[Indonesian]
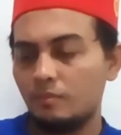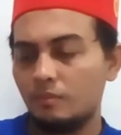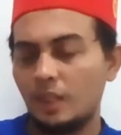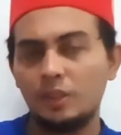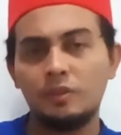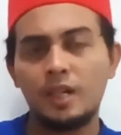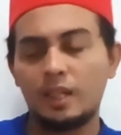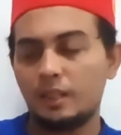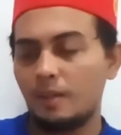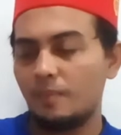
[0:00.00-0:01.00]
Dan
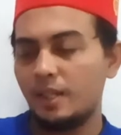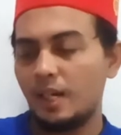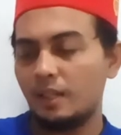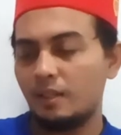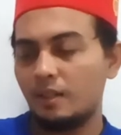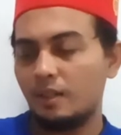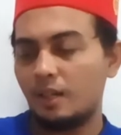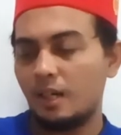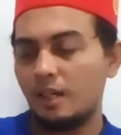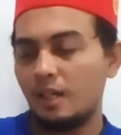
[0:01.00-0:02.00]
juga kita melihat
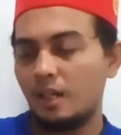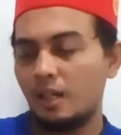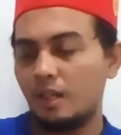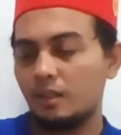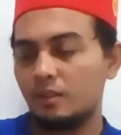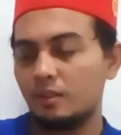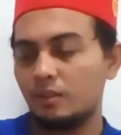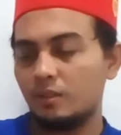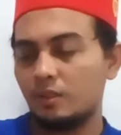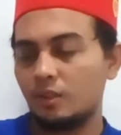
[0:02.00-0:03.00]
ada
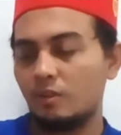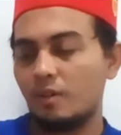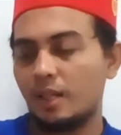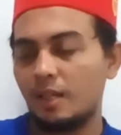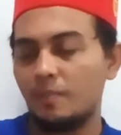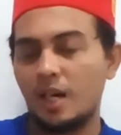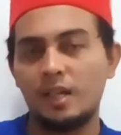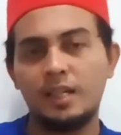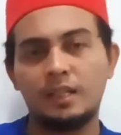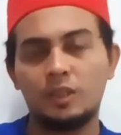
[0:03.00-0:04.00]
seseorang yang
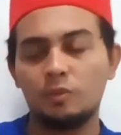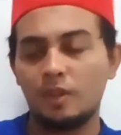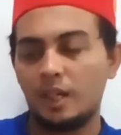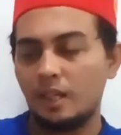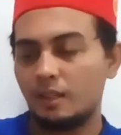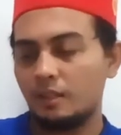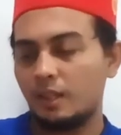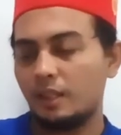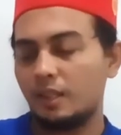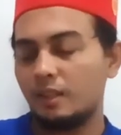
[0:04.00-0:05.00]
berada di atas sungai yang
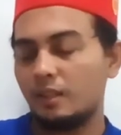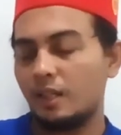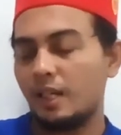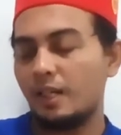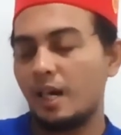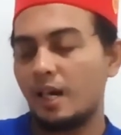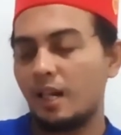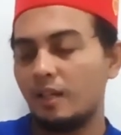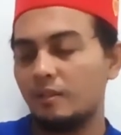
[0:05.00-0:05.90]
terlihat dangkal.